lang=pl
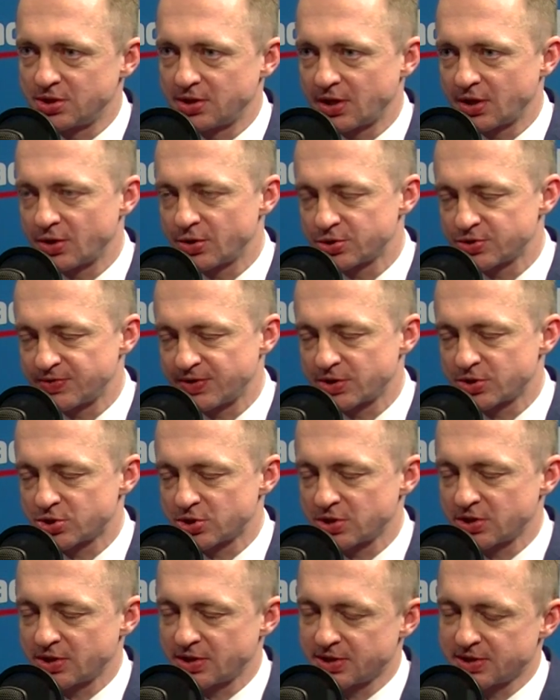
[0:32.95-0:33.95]
tego
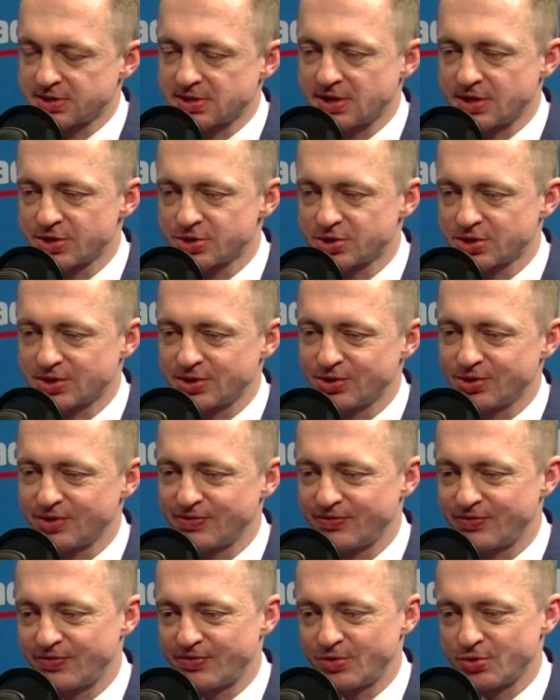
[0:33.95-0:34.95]
świadczenia jest zależna tylko i
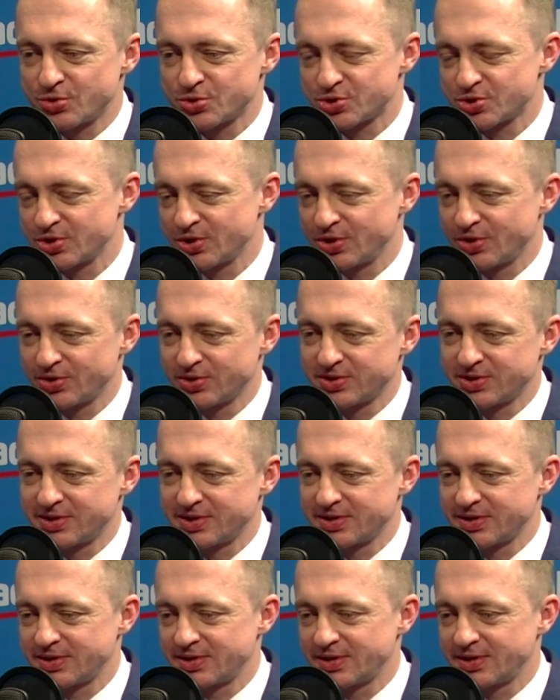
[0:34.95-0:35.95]
wyłącznie od
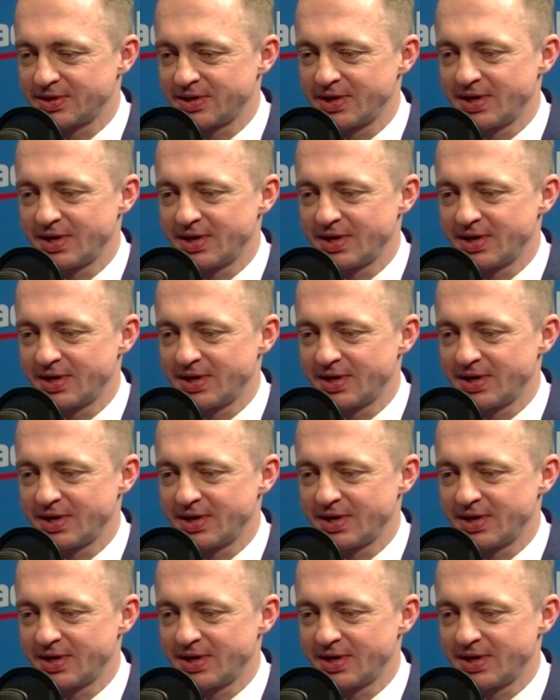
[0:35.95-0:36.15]
e,